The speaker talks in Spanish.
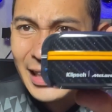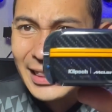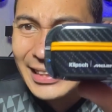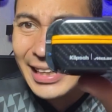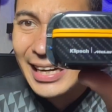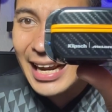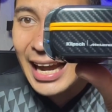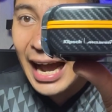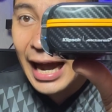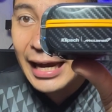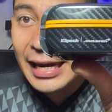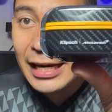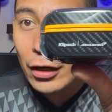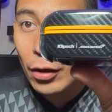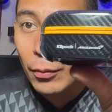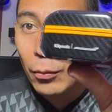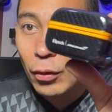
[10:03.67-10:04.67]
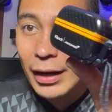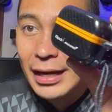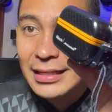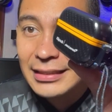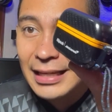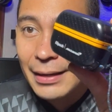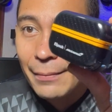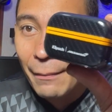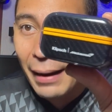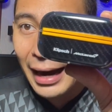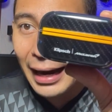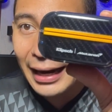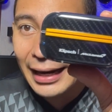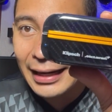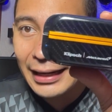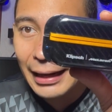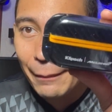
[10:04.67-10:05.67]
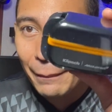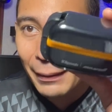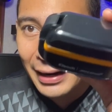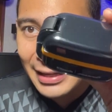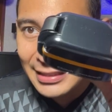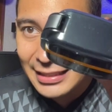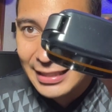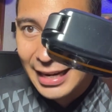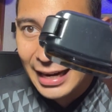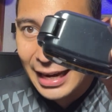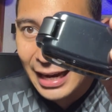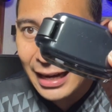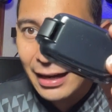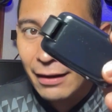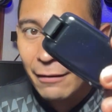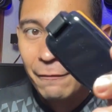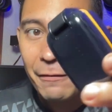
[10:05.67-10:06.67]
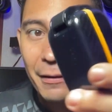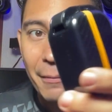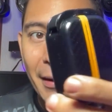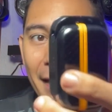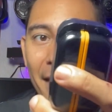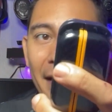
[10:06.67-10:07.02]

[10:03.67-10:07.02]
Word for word: Tiene ahí como esta imagen que pareciera fibra